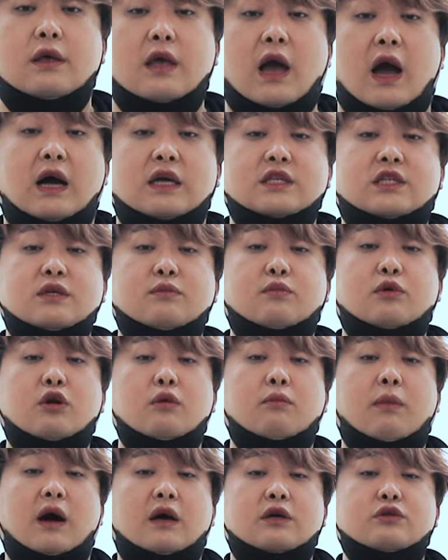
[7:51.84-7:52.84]

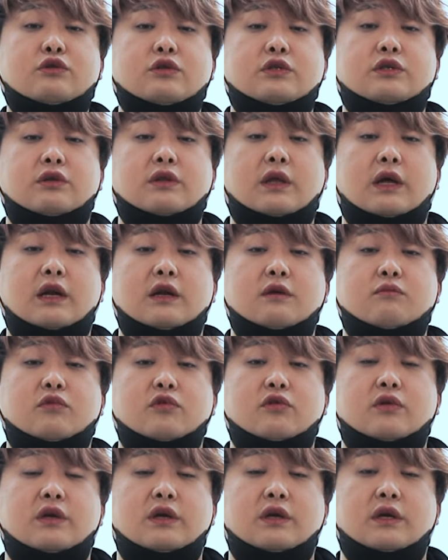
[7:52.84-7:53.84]
야습으로 막을 수 있었다는
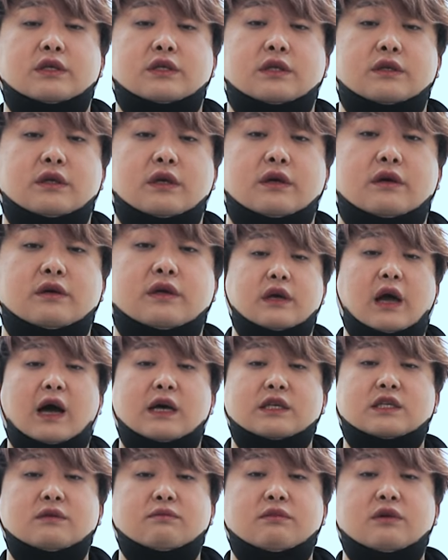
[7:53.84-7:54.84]
분들이 계신데요.
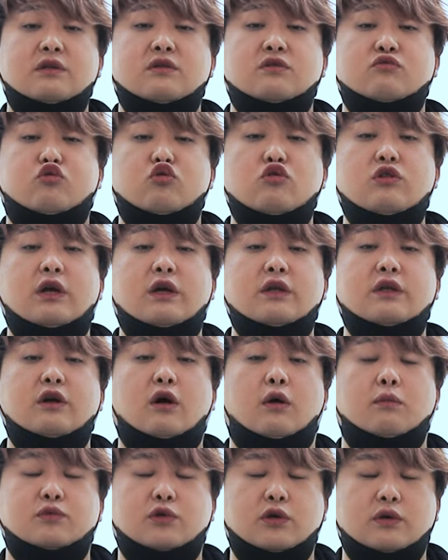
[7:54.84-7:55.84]
야습은 훈련이
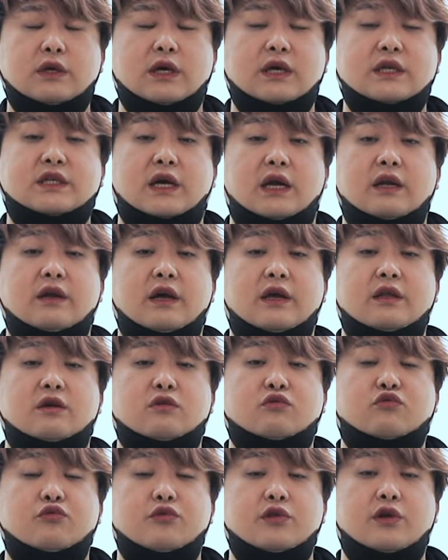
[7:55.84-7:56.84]
엄청나게 잘 돼
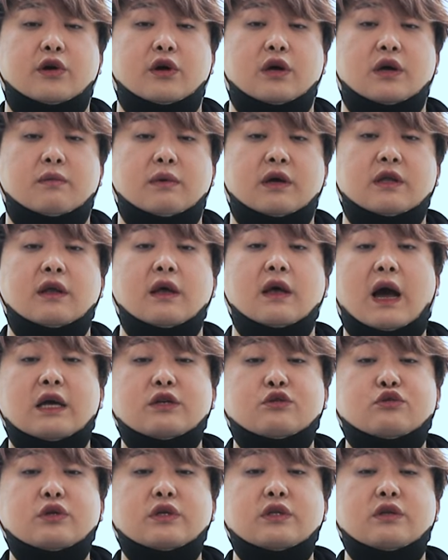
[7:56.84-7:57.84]
있는 군대여야만
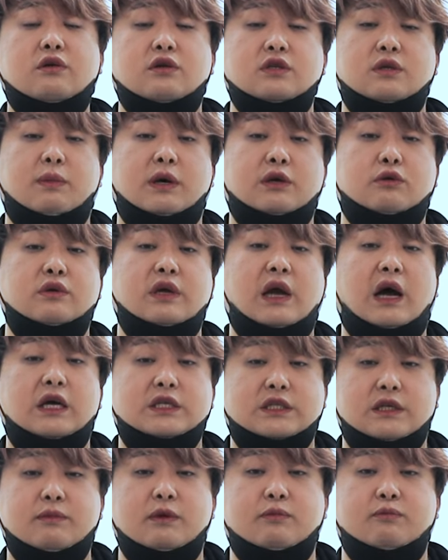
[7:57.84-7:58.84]
할 수 있는 것이 바로
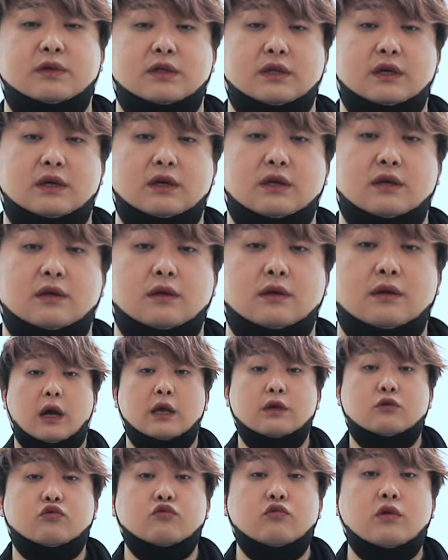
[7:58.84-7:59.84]
야습입니다.
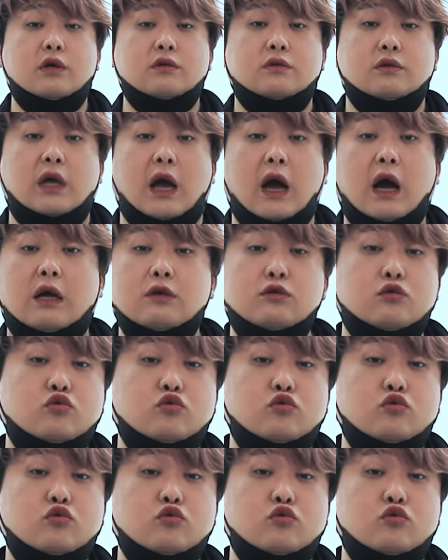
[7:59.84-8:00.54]
아니, 군대에서 야간